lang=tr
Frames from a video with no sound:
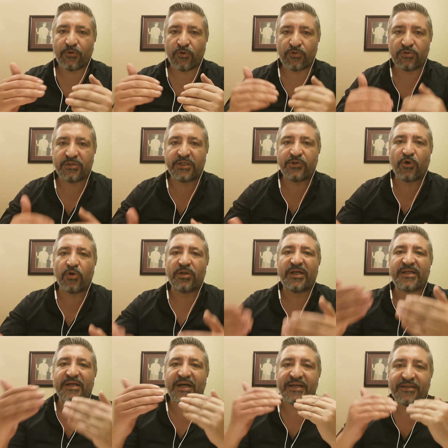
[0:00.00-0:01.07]
onunla
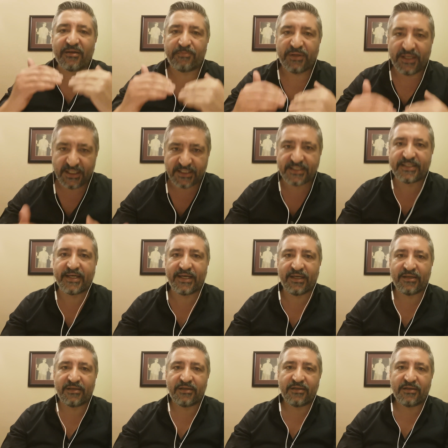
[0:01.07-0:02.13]
yolları ayırabilirse
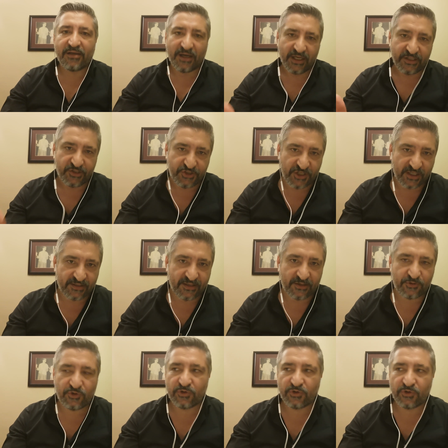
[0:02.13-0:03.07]
ayıracaklar.